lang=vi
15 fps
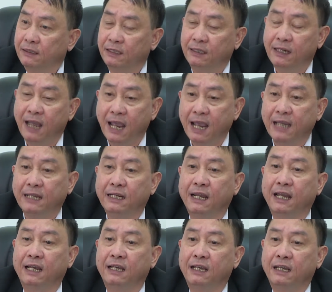Cái thứ hai
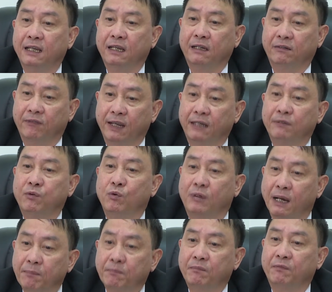là về cái phụ
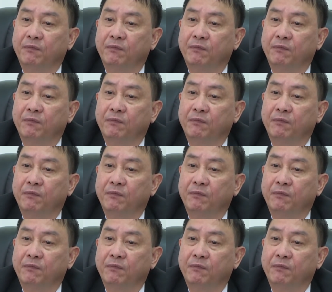cấp